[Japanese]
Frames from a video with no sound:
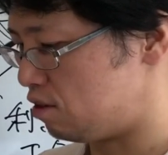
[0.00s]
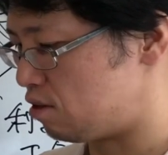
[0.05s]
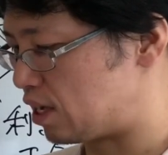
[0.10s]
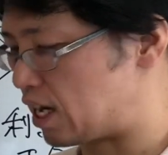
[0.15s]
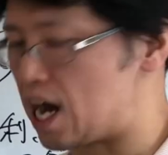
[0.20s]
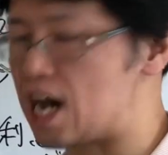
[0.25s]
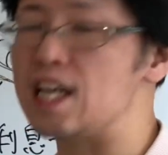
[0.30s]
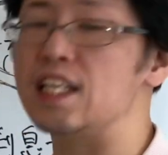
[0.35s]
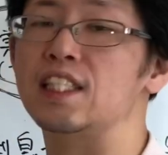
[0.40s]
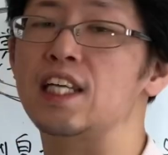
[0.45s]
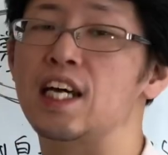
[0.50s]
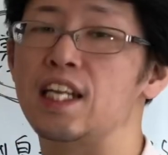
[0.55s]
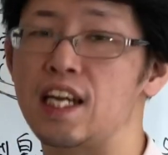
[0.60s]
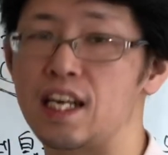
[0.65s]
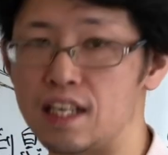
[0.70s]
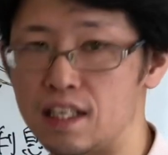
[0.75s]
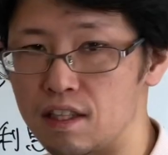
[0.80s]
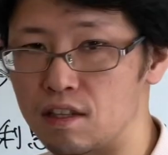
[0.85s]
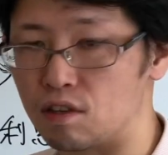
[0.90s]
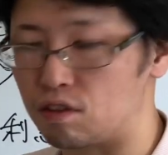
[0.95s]
要は返さ
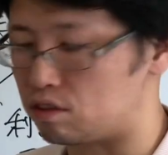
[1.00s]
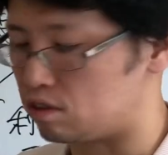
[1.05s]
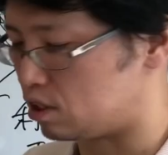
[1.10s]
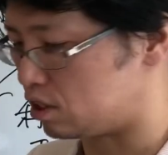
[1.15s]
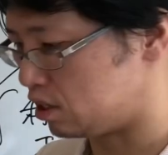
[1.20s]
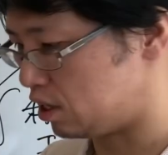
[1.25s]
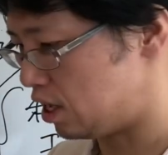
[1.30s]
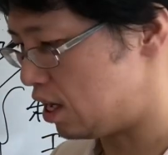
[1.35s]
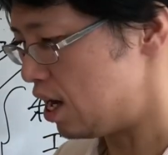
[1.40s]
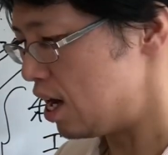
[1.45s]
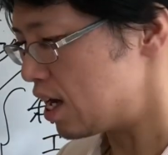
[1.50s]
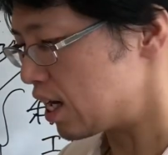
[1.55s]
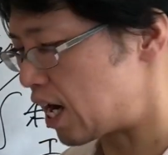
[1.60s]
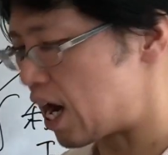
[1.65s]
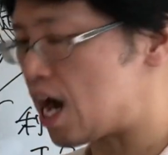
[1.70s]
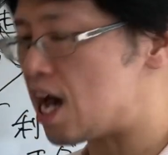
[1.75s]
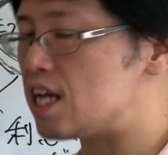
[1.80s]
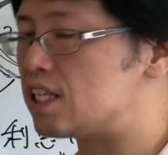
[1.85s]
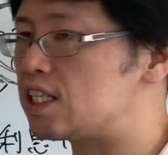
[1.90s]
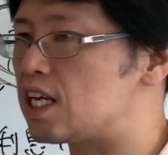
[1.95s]
ないってことですね。
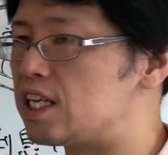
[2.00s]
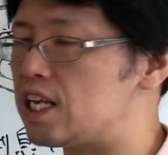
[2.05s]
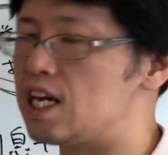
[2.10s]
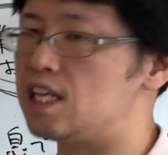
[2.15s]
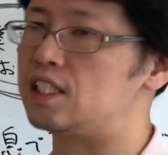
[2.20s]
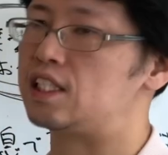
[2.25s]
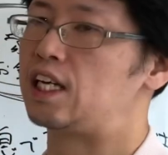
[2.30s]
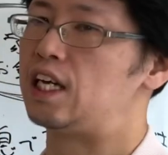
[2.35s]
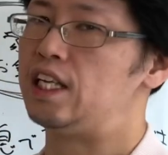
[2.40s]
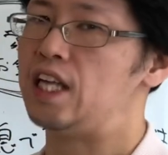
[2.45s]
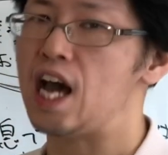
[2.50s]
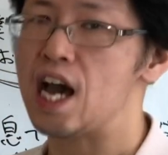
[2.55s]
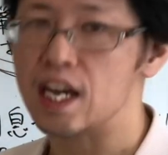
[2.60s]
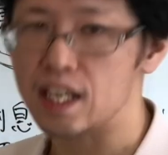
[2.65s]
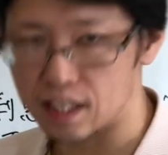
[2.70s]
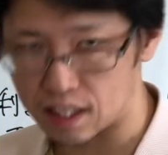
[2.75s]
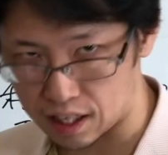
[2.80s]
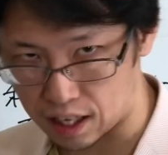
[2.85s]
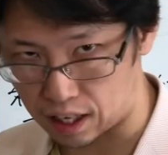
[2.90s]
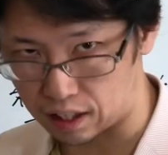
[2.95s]
返さないしかな
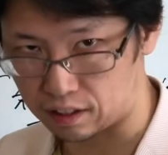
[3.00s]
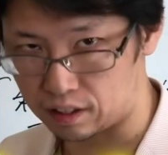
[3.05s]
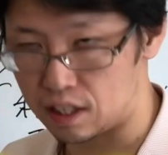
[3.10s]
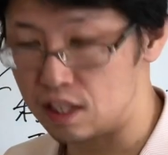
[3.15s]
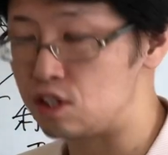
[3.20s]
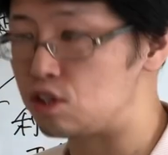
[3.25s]
いんだって。